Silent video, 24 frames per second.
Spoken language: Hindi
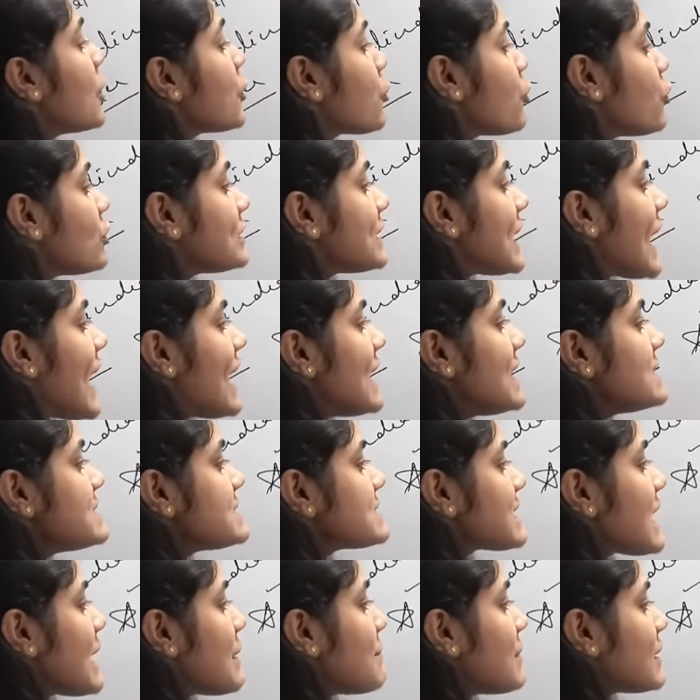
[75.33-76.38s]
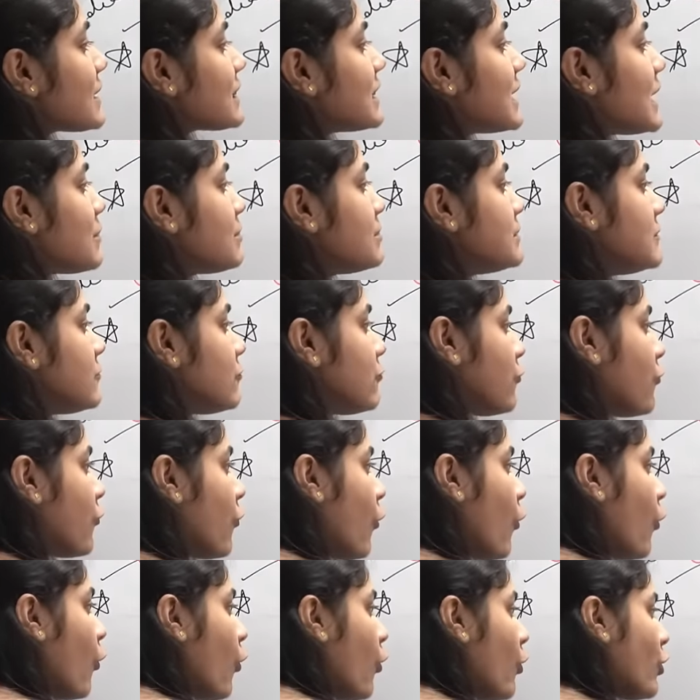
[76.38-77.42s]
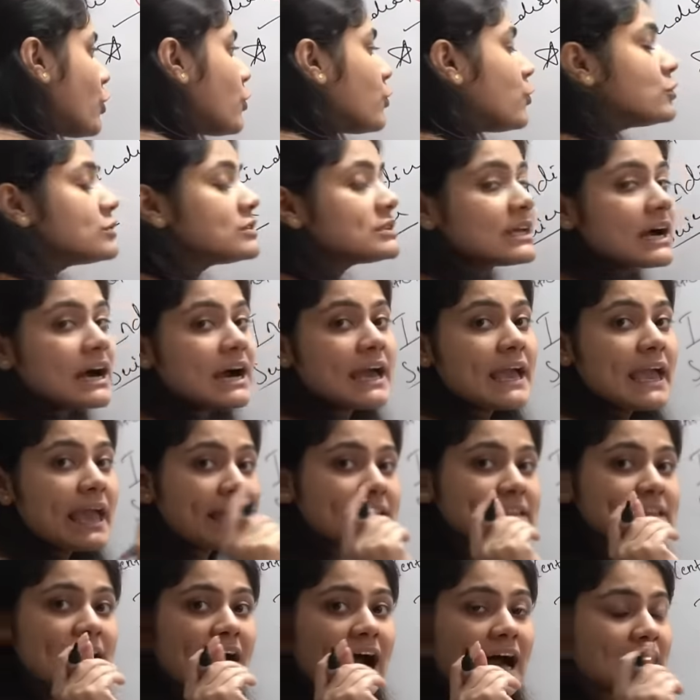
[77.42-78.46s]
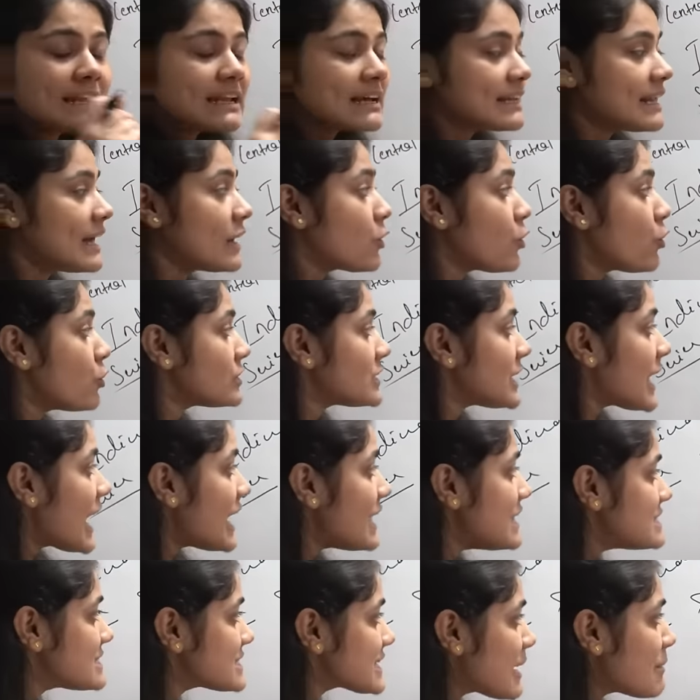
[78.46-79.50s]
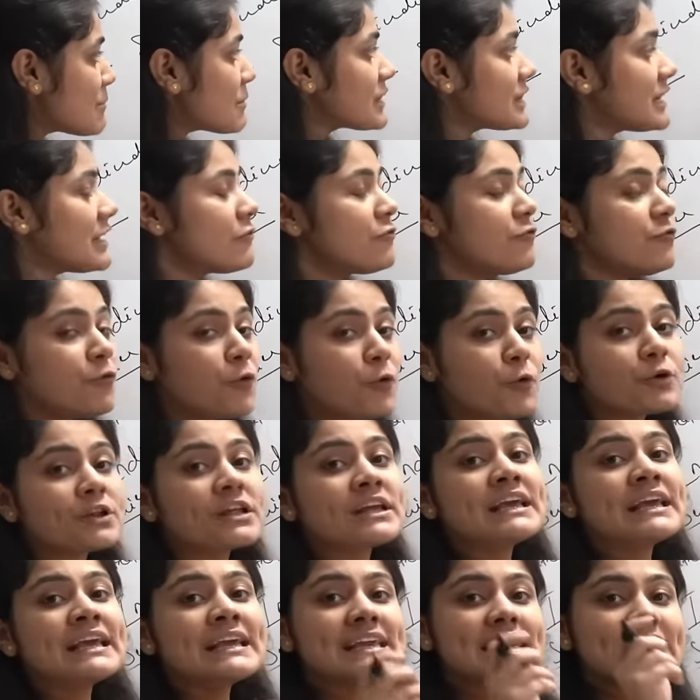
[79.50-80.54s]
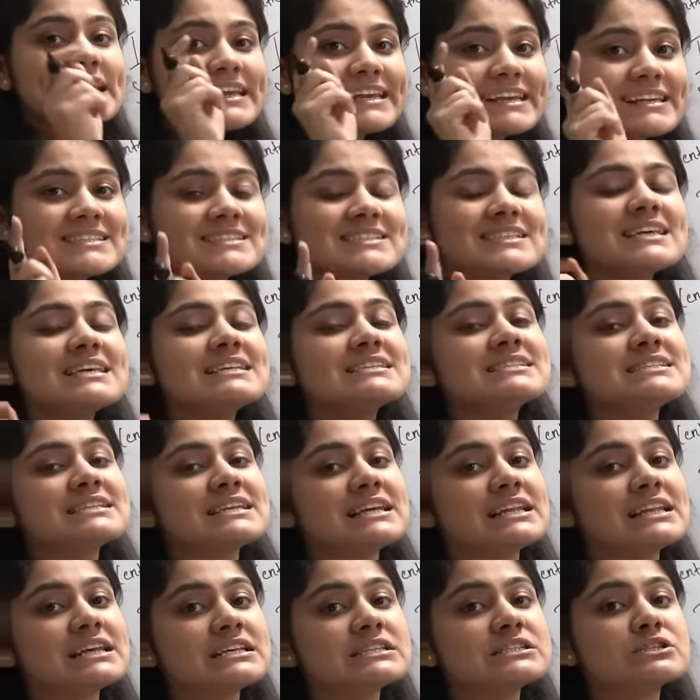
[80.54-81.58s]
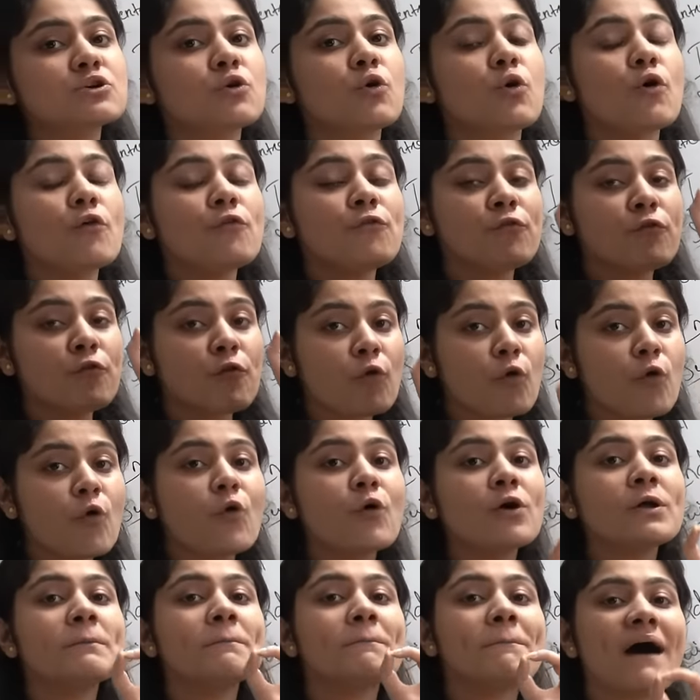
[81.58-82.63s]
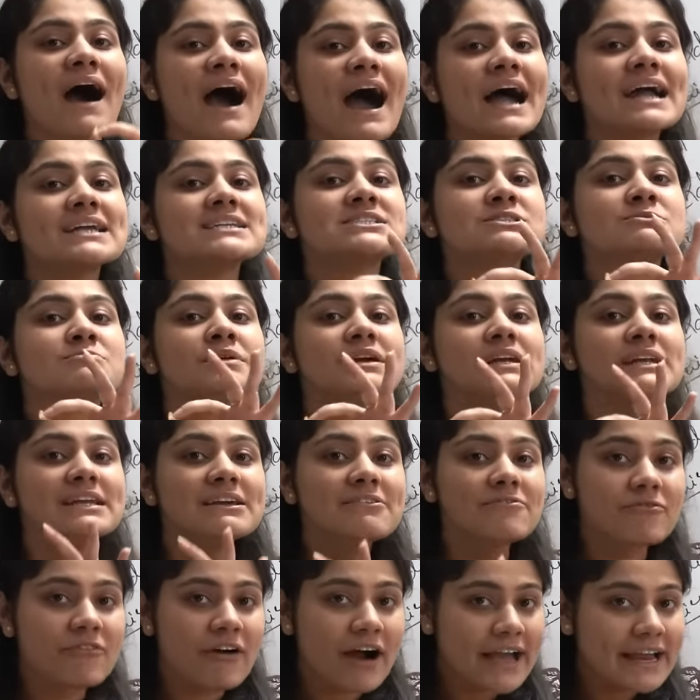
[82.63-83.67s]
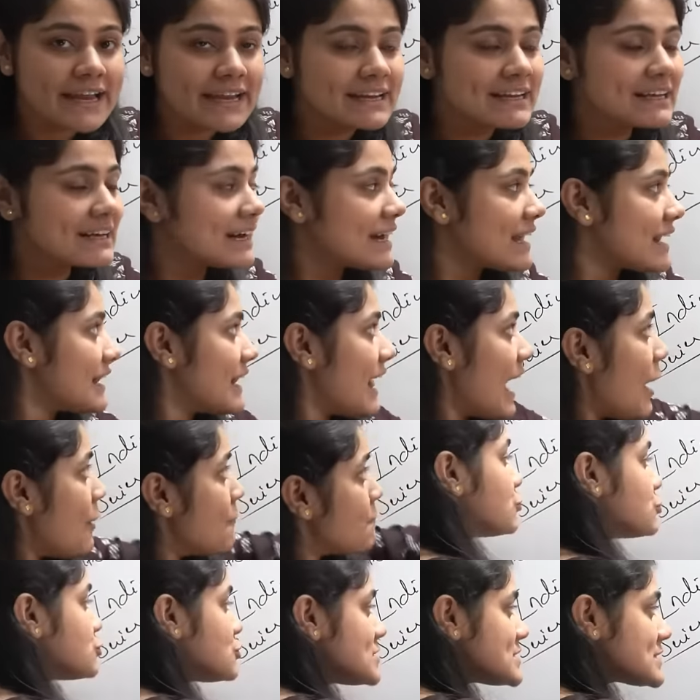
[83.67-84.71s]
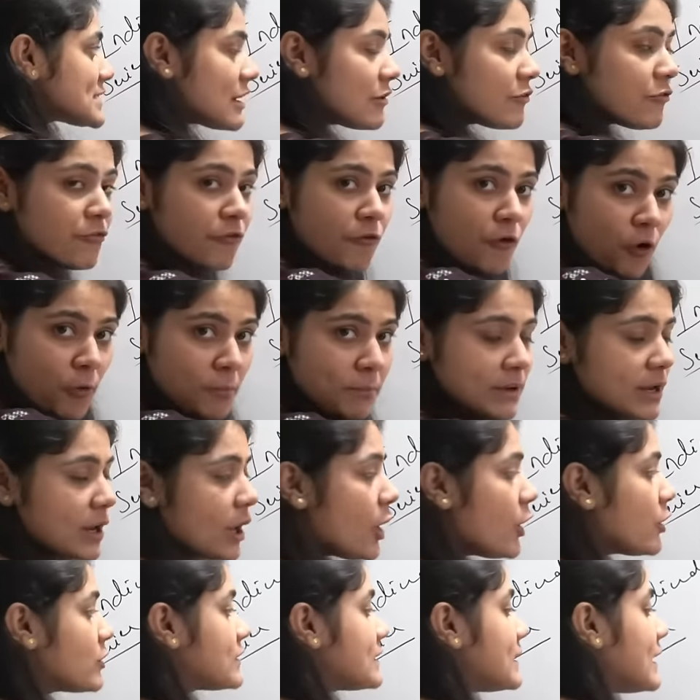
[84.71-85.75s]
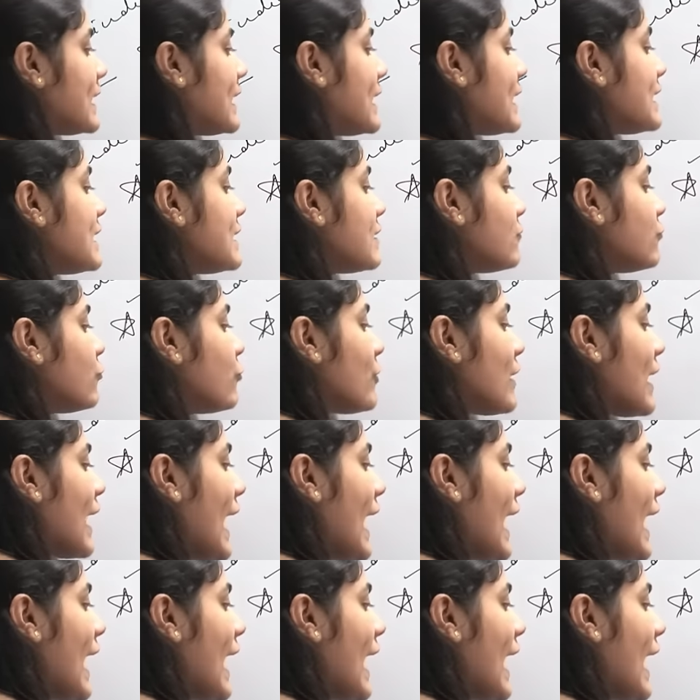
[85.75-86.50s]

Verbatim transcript: कोटाइल्स का मतलब फोर होता है ध्यान रखना कोटाइल्स का मतलब फोर कि किसी सीरीज को फोर पार्ट्स में डिवाइड करना तो जो इसका फॉर्मूला होता है वो